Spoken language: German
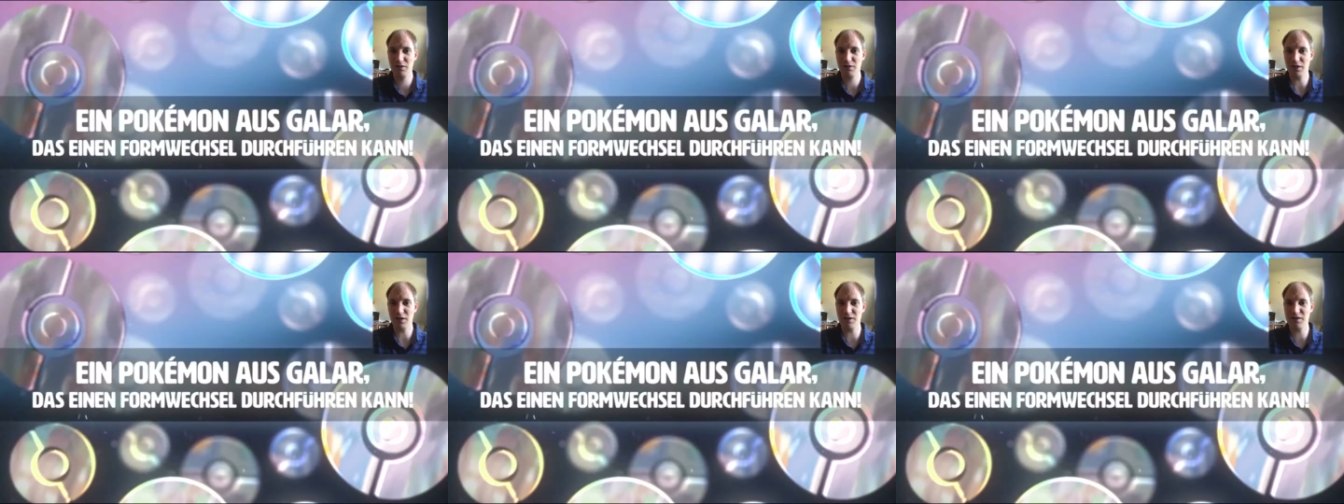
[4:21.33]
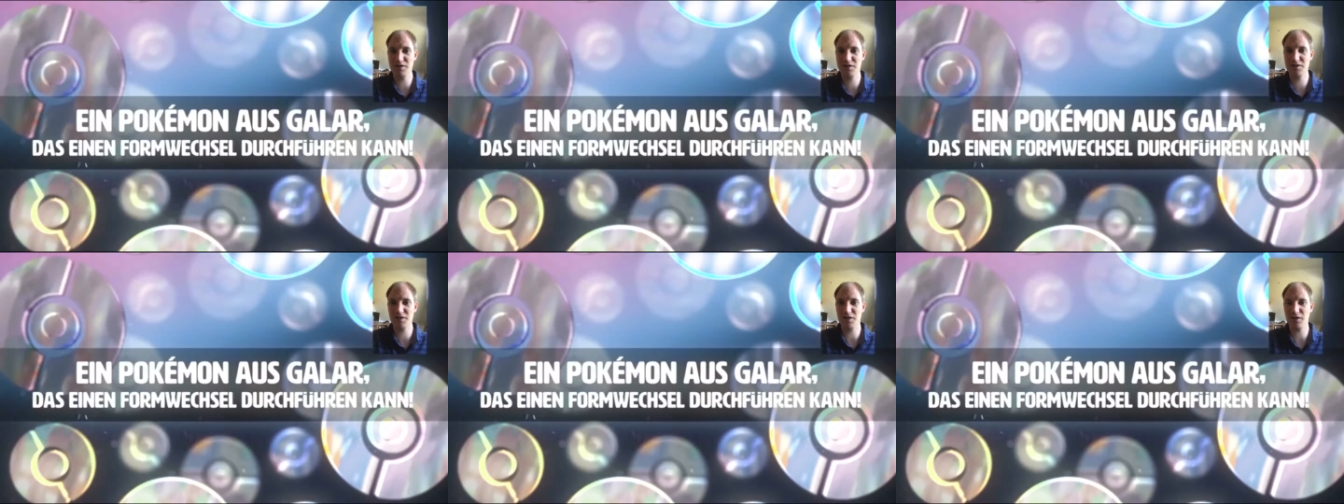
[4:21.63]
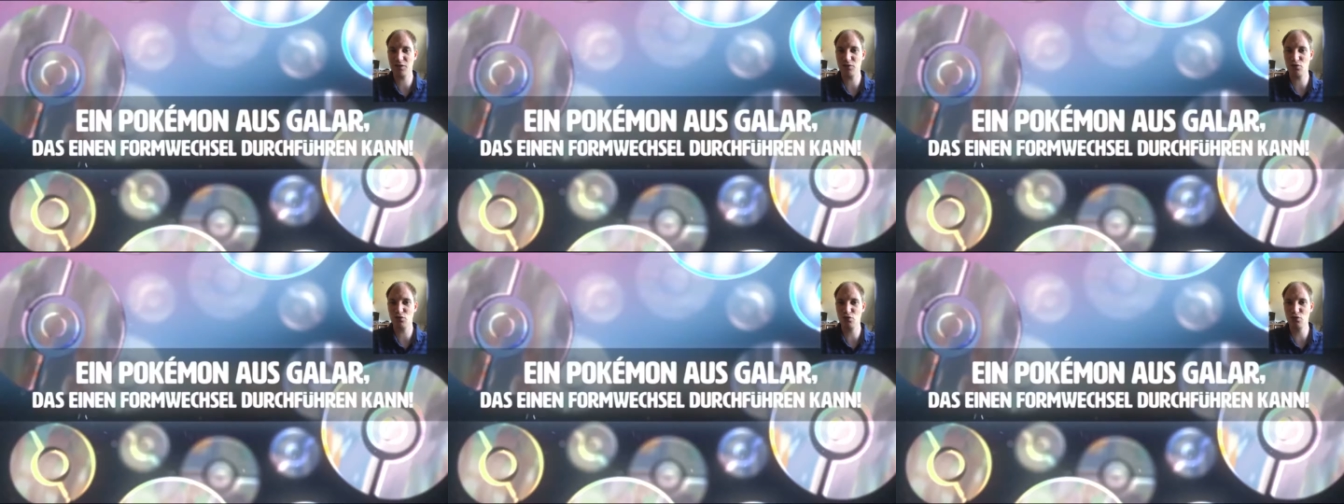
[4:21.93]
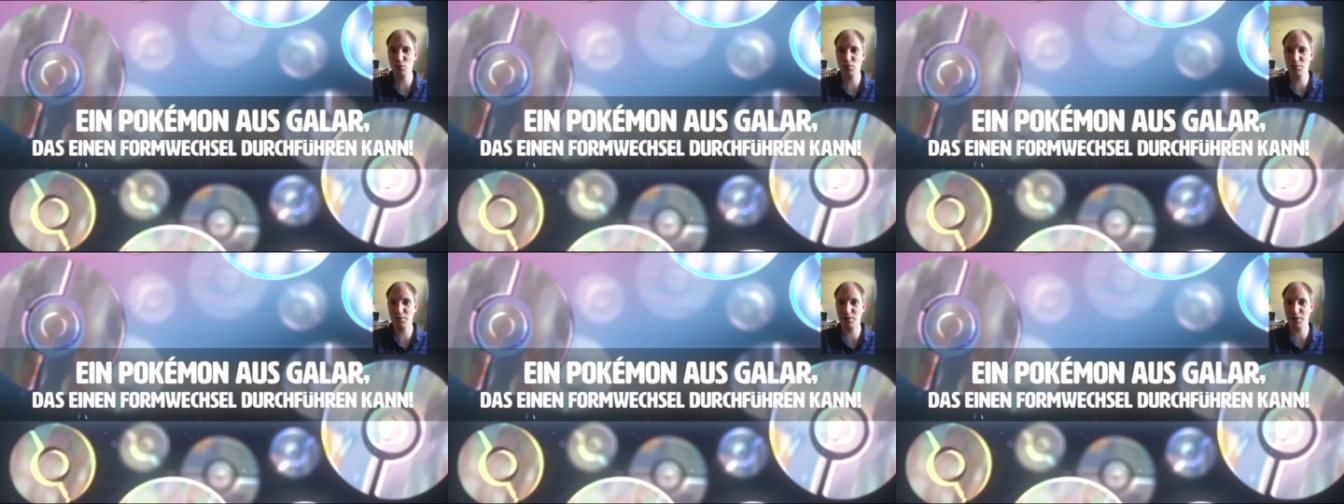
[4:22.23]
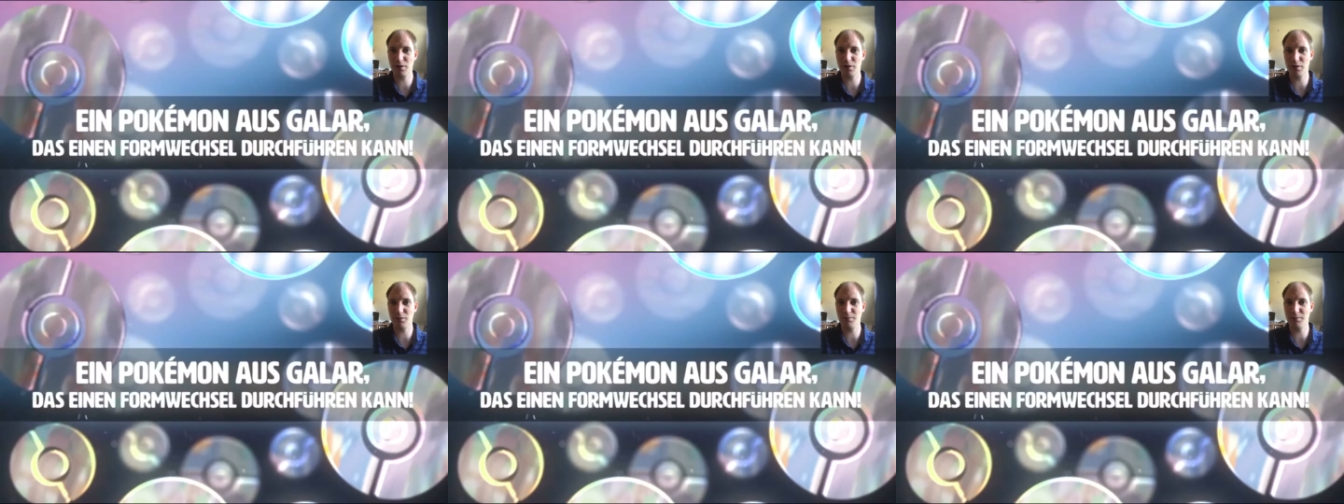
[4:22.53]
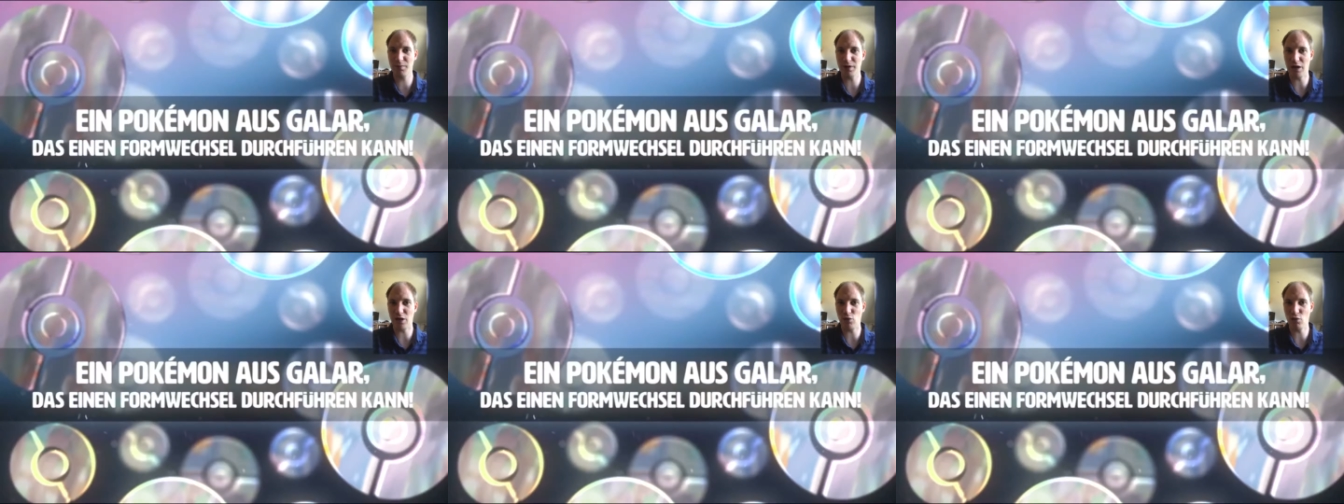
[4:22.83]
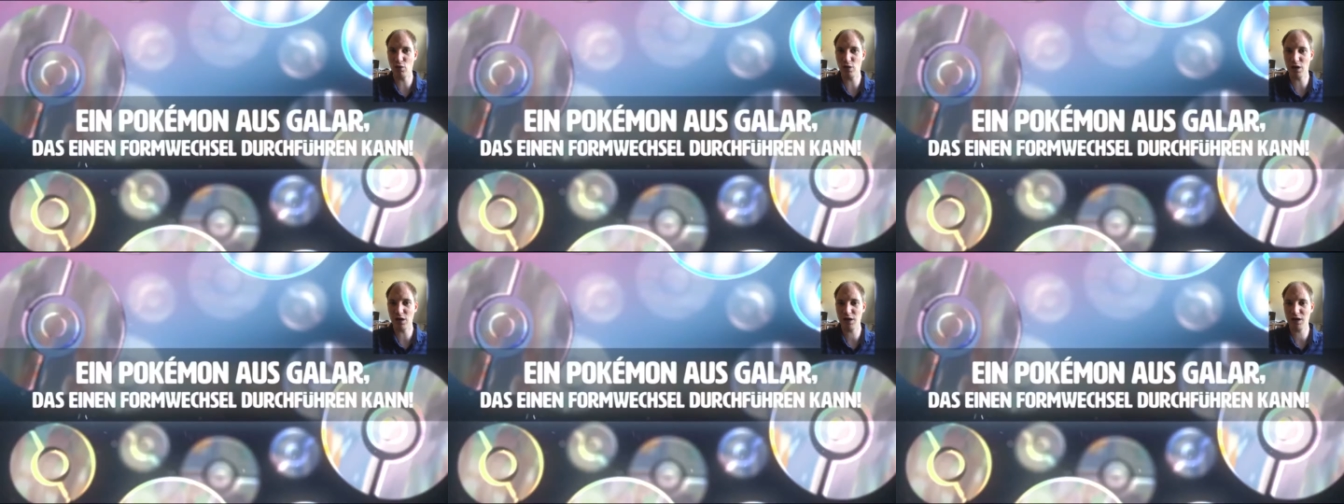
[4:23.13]
Dann ist seine Typ ähm,
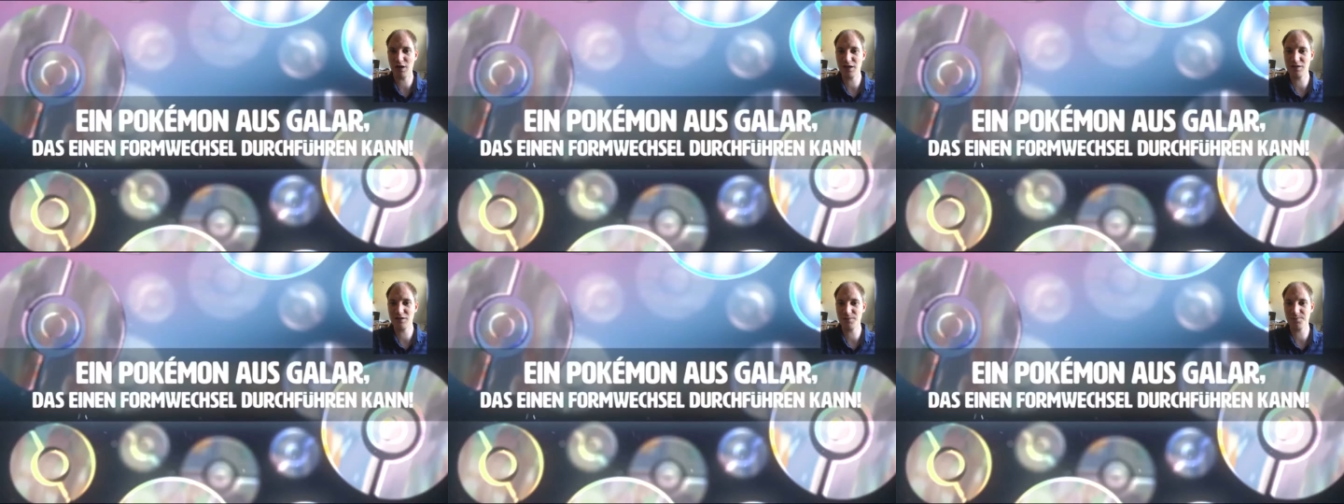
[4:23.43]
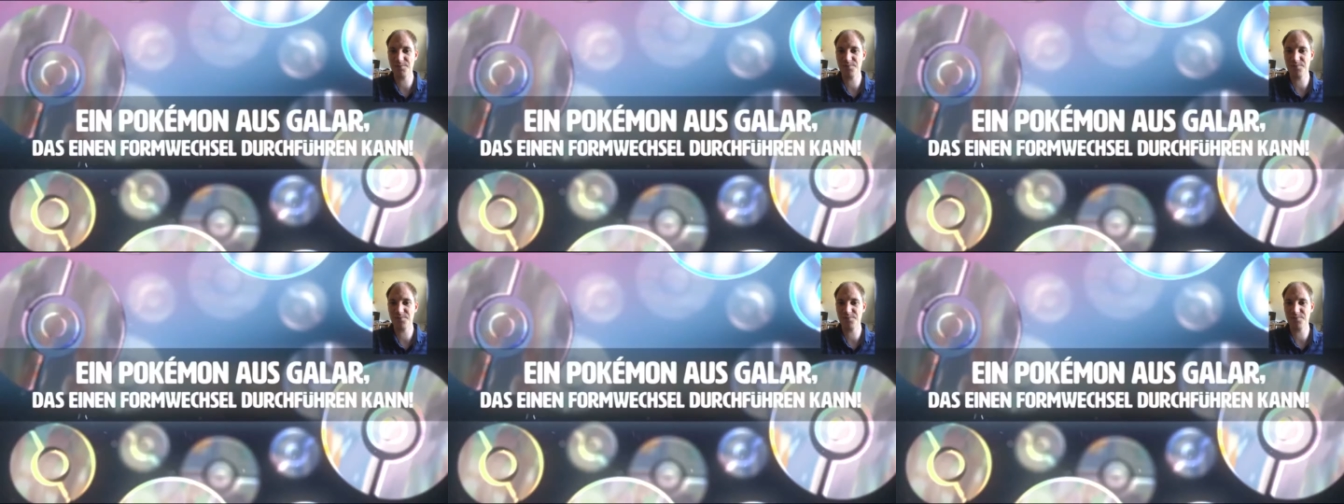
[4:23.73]
Aurarad